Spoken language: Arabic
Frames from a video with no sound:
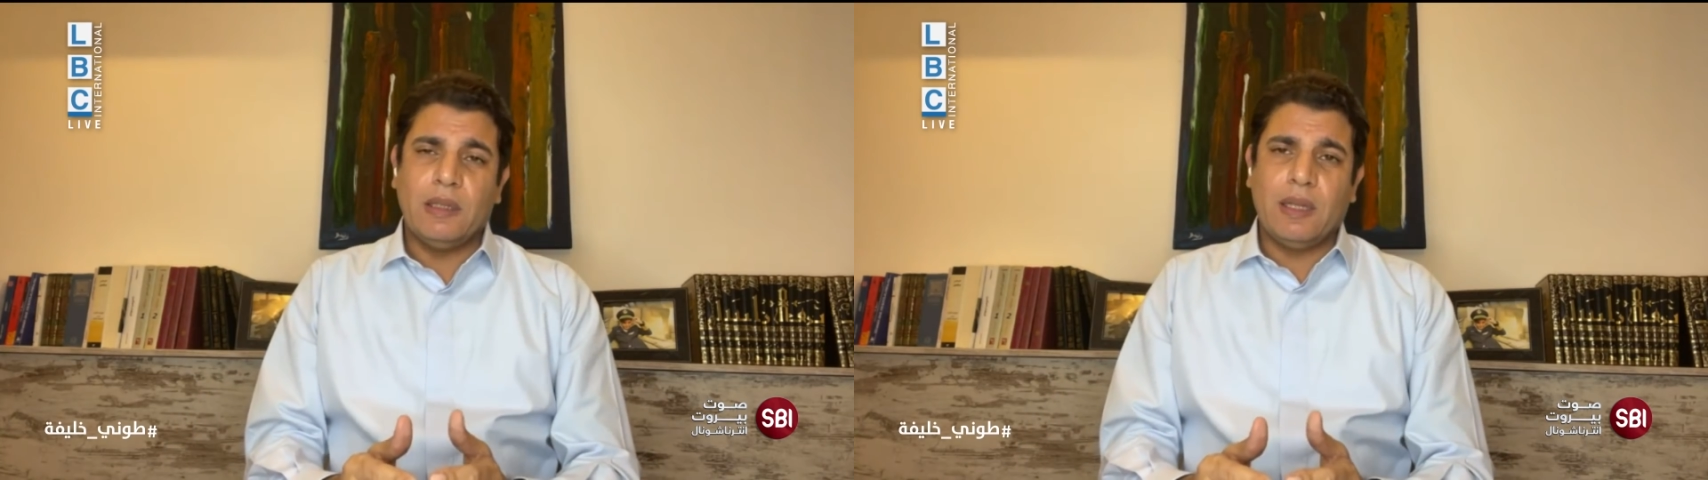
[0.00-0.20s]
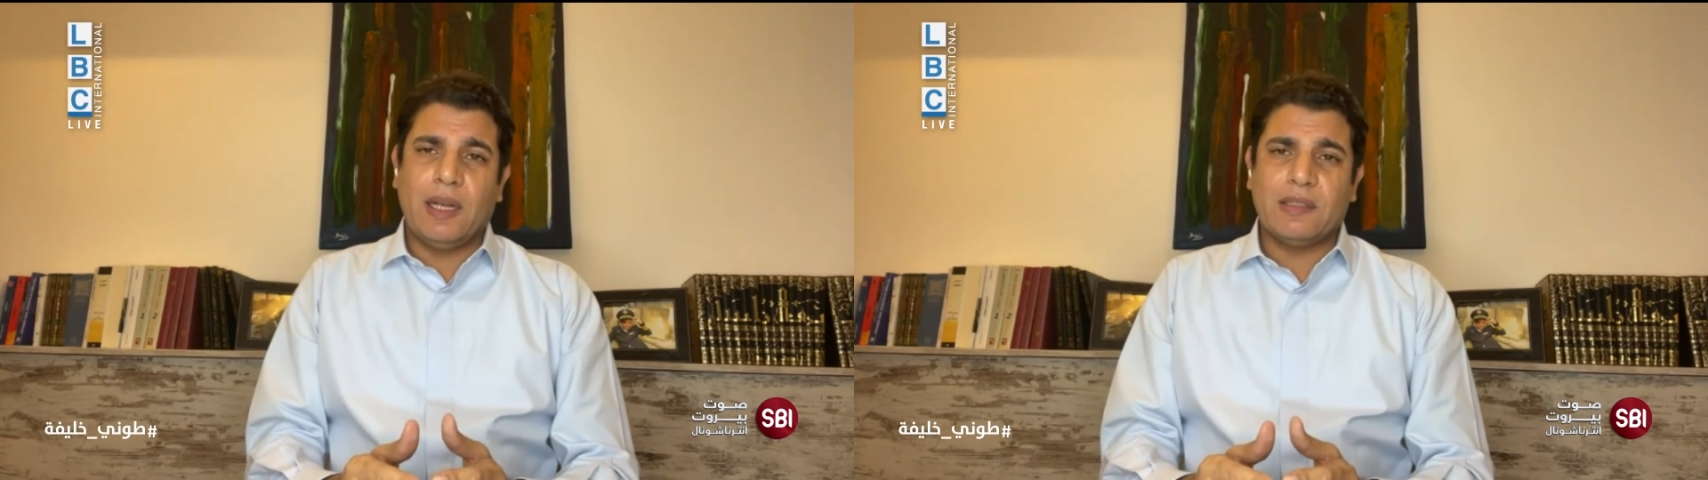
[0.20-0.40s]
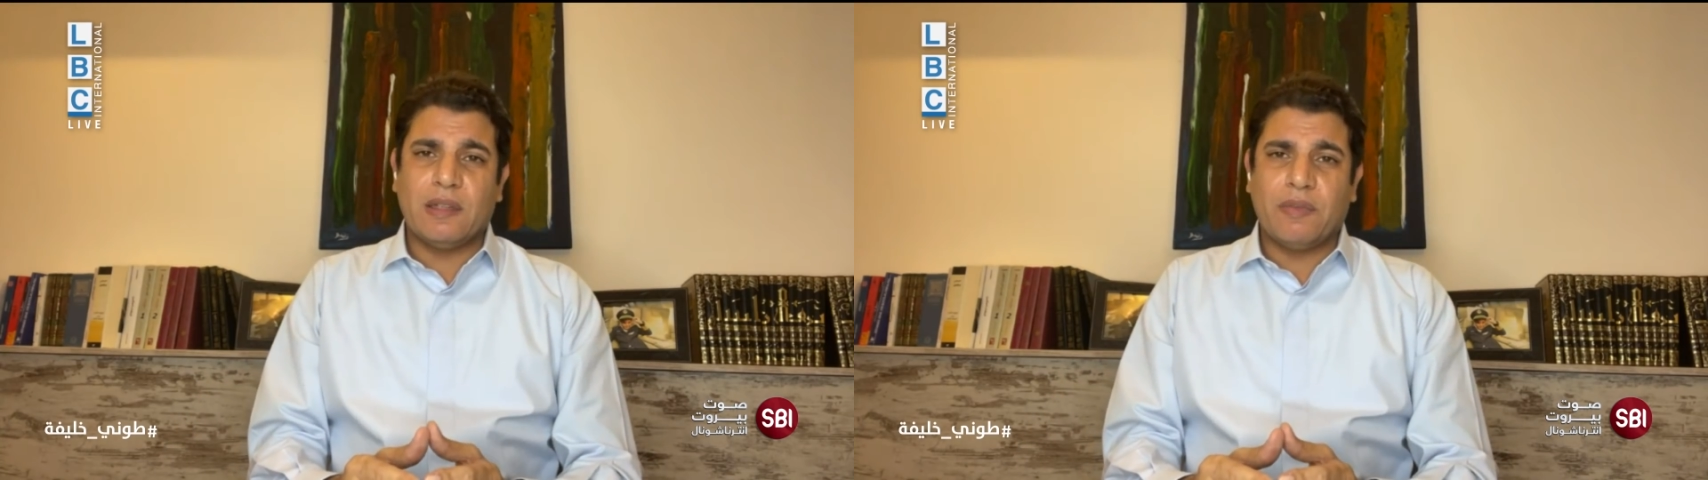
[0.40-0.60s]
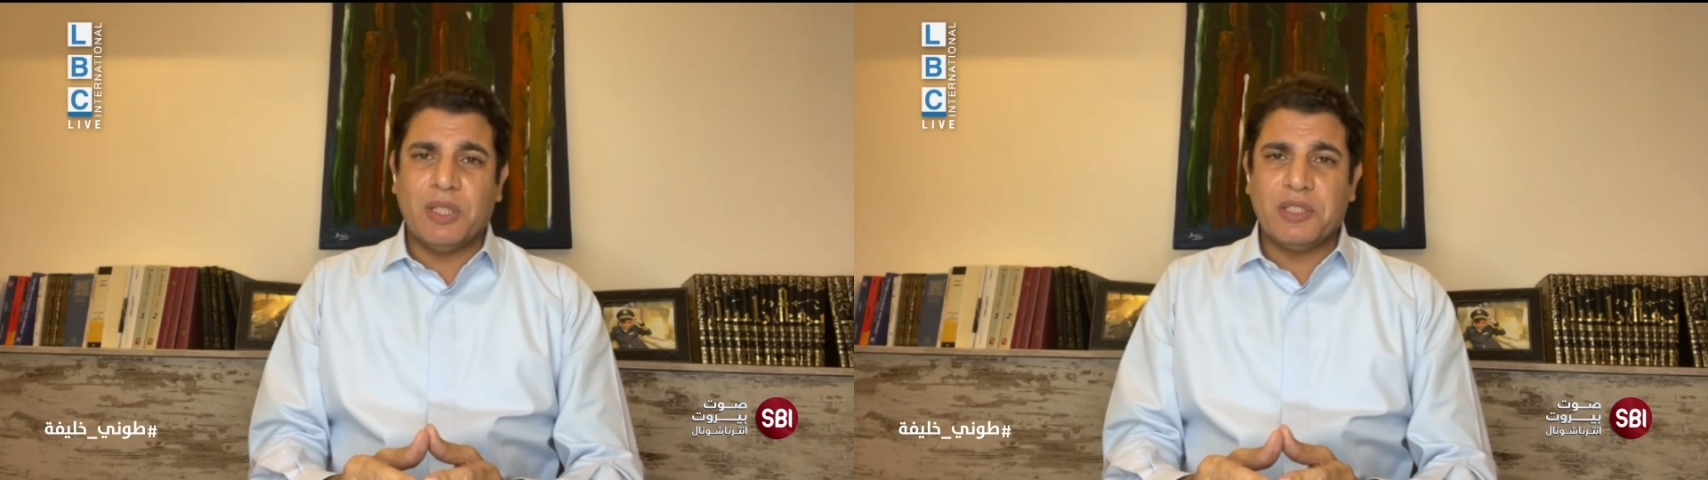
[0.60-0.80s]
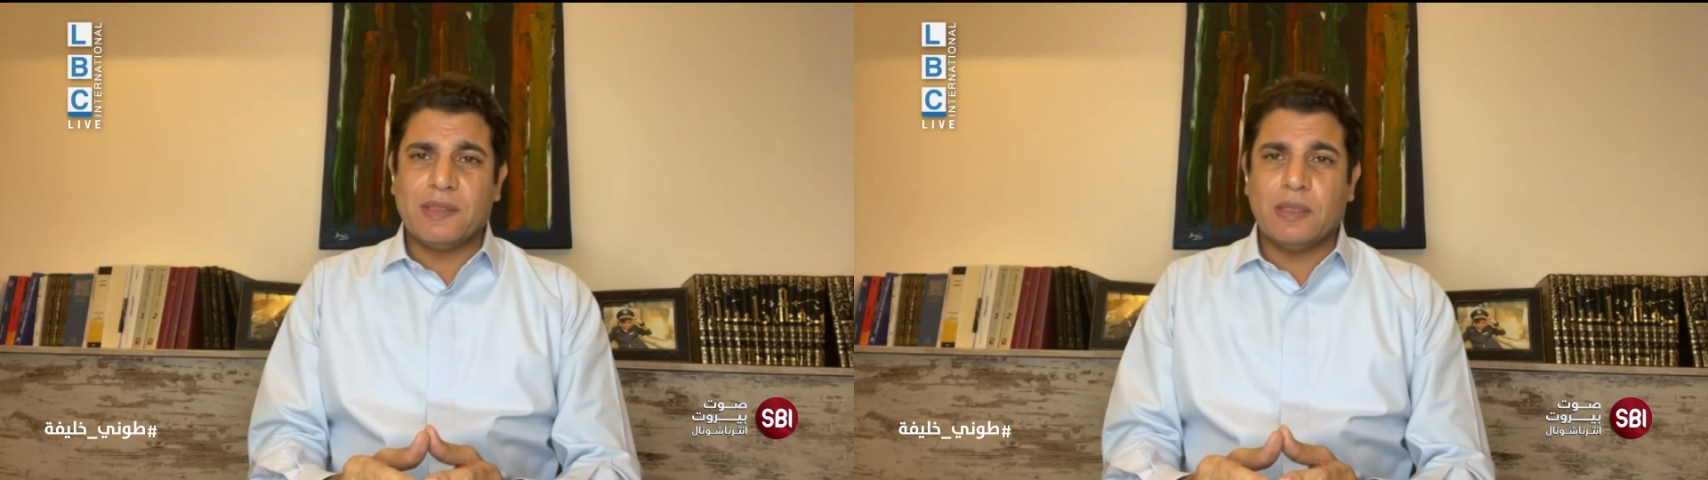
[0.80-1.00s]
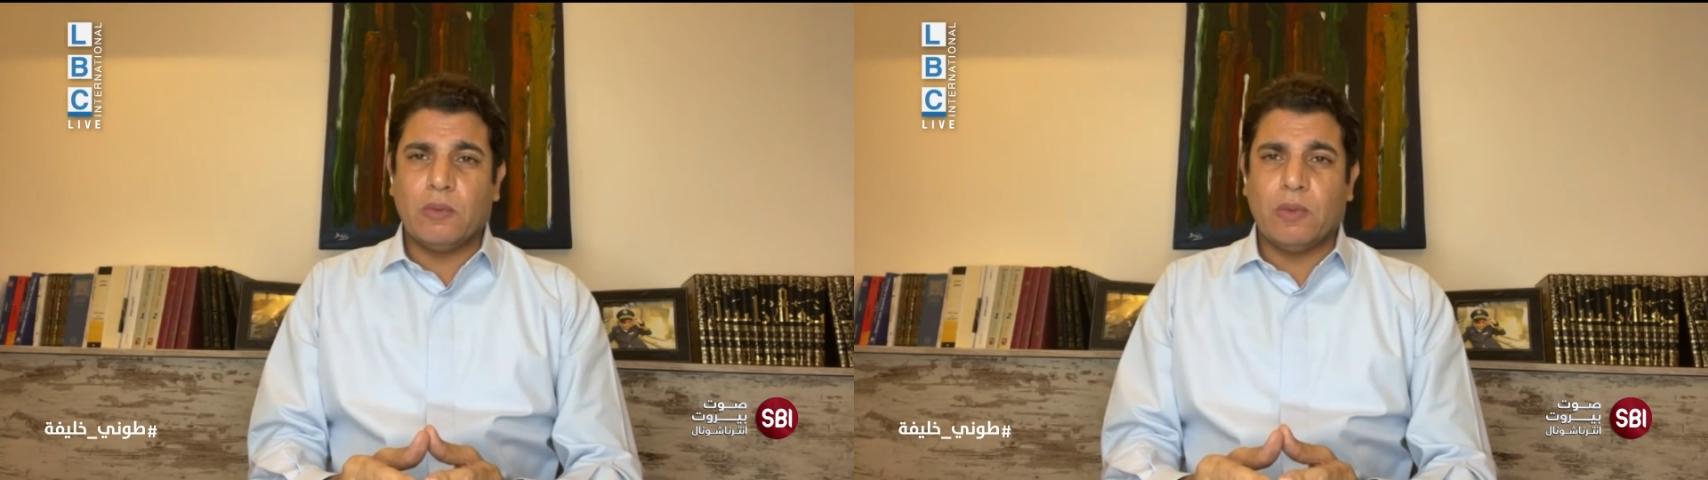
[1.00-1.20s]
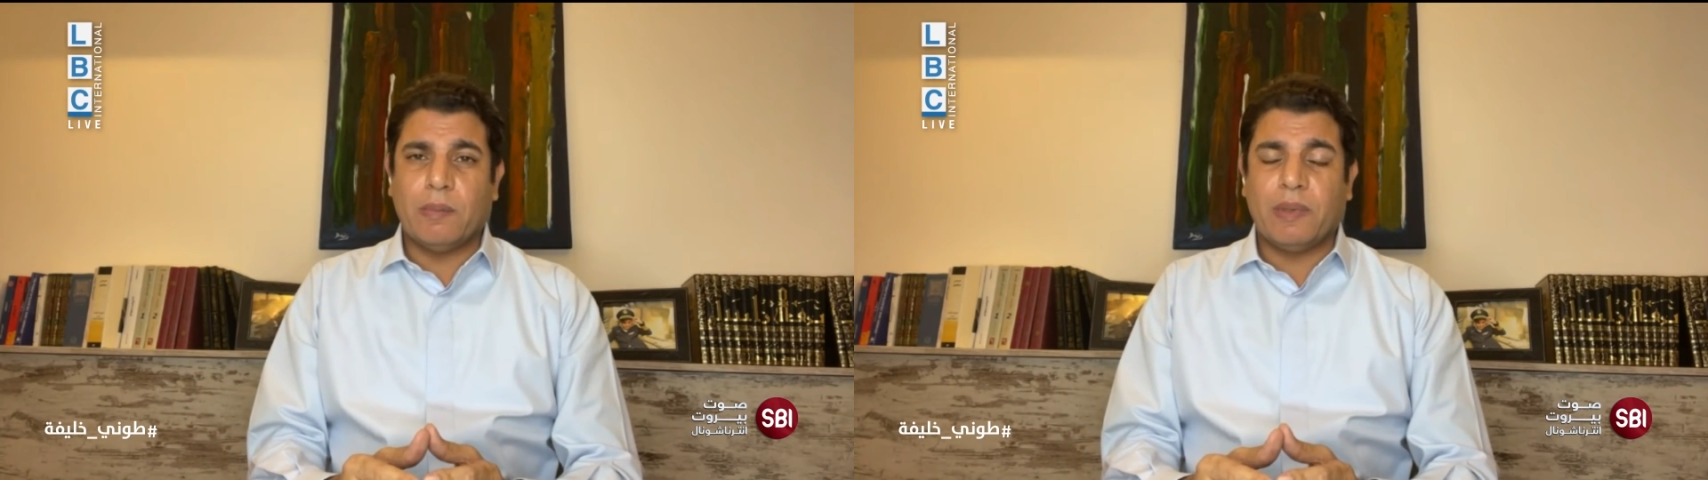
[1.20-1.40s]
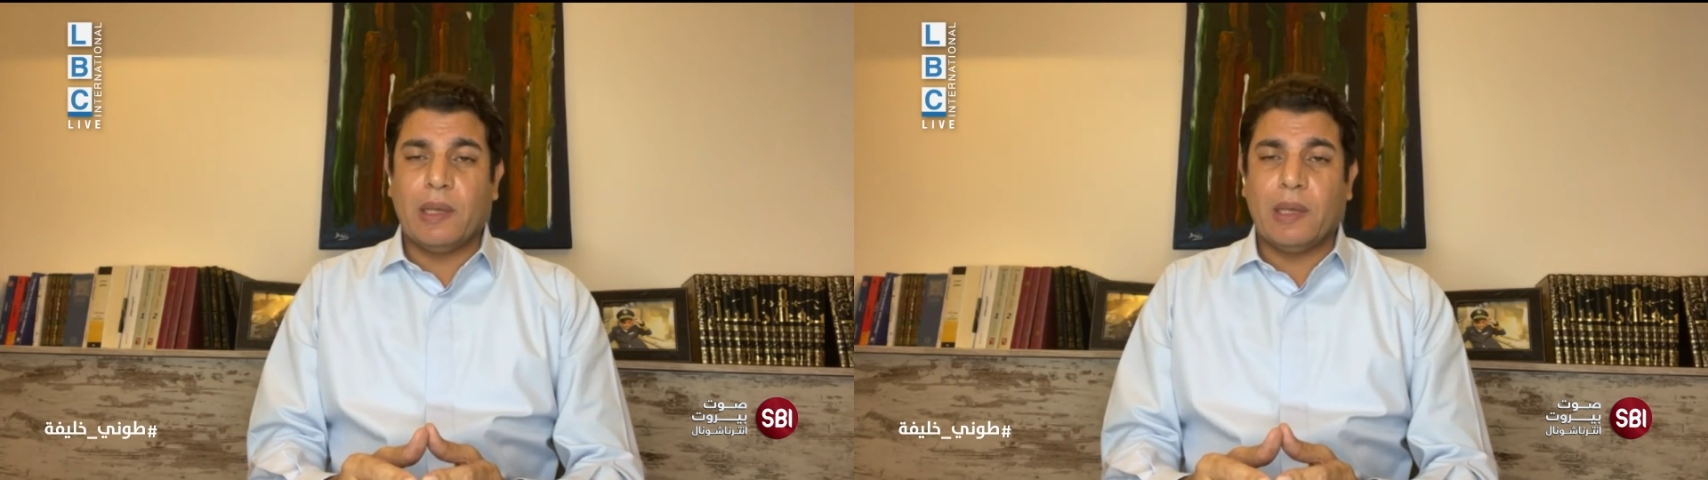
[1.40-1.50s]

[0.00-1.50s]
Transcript: للاسف مجلس النواب